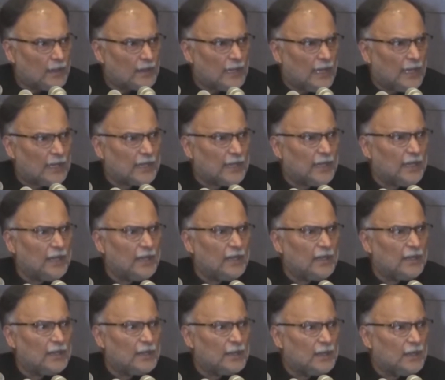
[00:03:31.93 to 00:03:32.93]
ताकि
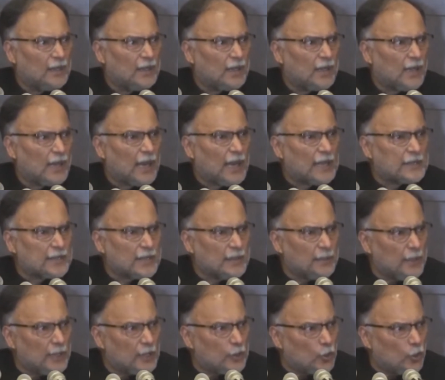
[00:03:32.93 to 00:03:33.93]
कराची
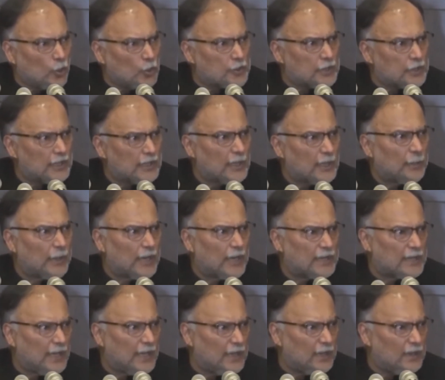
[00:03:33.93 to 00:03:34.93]
में दो सीटें बढ़
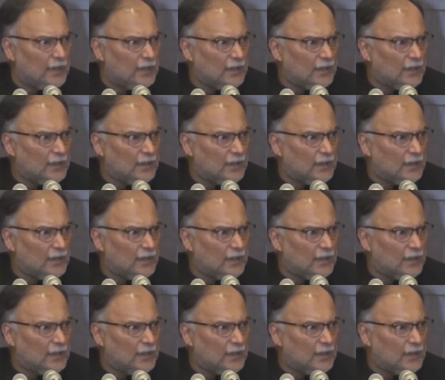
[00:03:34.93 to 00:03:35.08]
जाएं